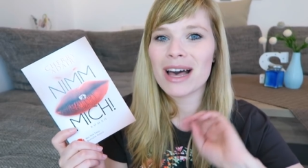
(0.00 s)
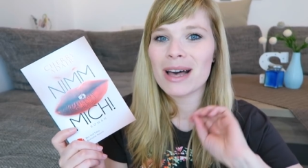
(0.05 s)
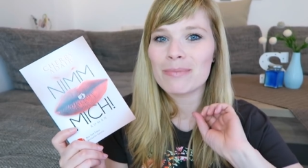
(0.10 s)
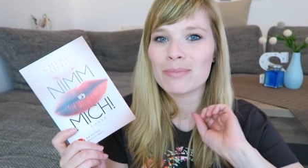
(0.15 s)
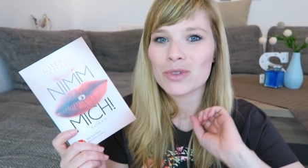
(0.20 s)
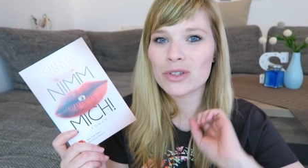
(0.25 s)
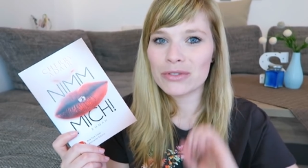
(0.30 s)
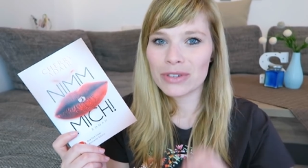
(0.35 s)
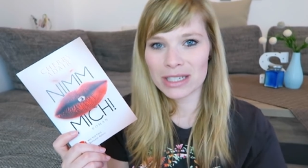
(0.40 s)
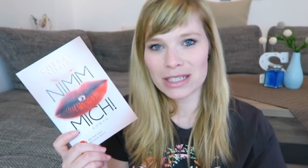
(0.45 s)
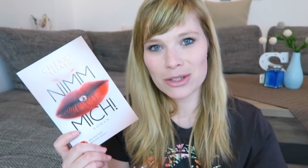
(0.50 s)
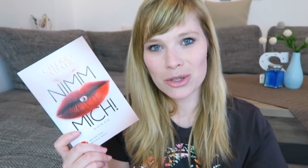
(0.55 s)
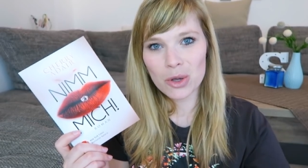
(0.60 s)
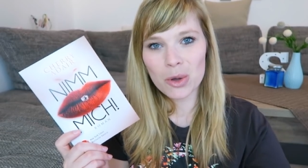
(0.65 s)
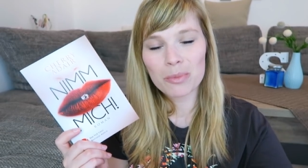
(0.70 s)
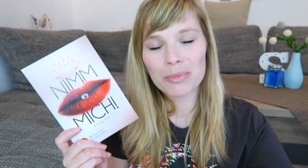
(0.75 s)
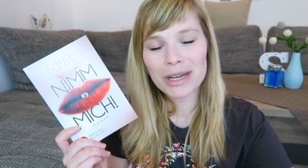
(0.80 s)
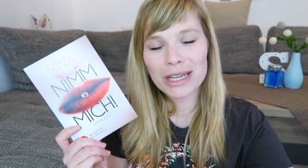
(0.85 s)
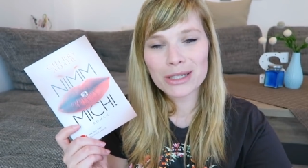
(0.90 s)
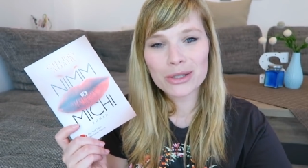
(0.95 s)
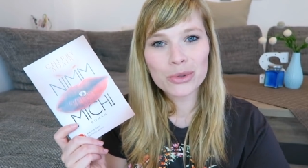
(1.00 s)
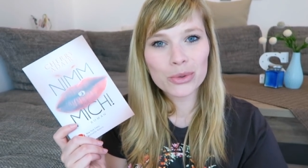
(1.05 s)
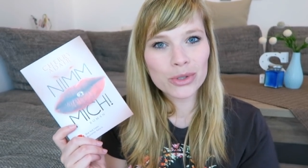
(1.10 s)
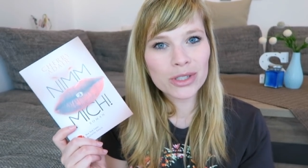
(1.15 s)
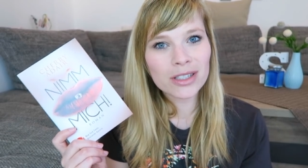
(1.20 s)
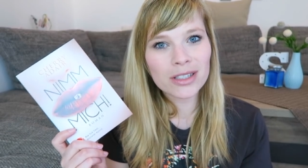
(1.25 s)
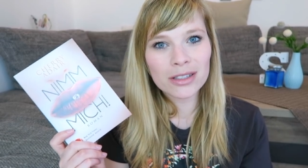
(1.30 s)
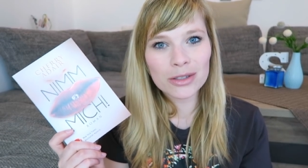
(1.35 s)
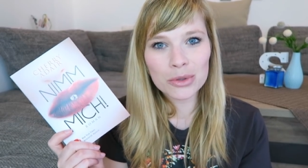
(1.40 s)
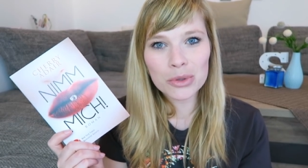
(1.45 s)
Abend fast komplett
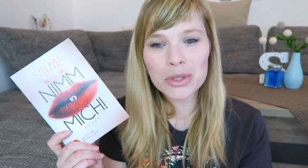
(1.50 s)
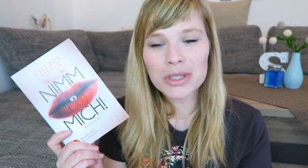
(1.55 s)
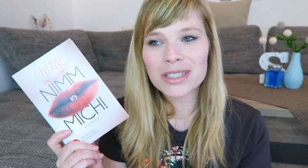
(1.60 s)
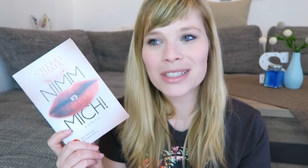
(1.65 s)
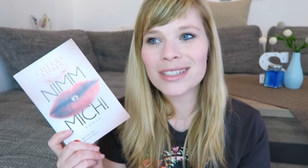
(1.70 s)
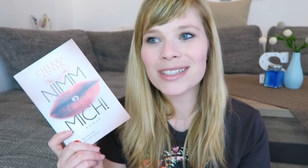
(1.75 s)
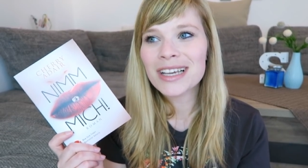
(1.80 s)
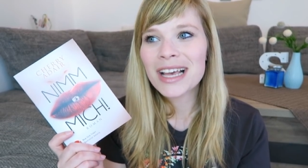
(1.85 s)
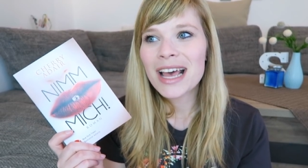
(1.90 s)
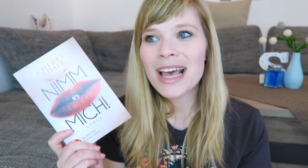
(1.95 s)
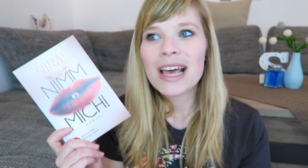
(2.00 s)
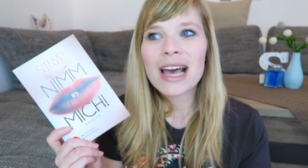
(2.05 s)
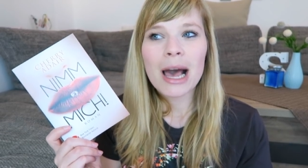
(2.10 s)
durchgesuchtet.